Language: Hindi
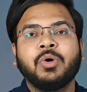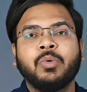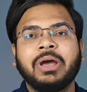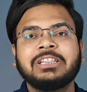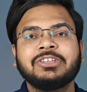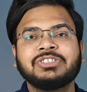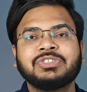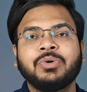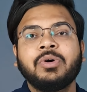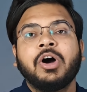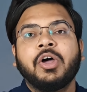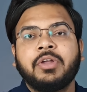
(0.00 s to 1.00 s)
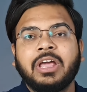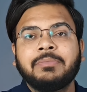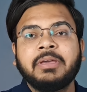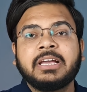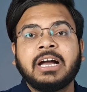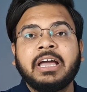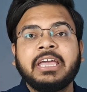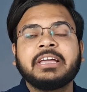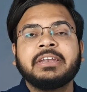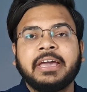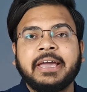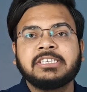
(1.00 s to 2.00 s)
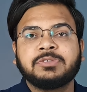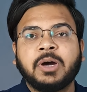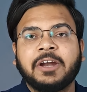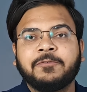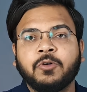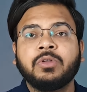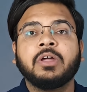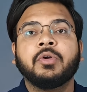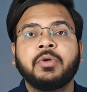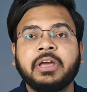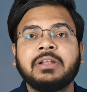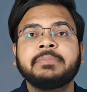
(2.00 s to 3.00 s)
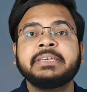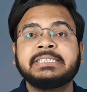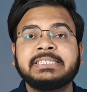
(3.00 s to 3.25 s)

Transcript: वेल well, दोस्तों Realme का एक नया स्मार्टफोन Realme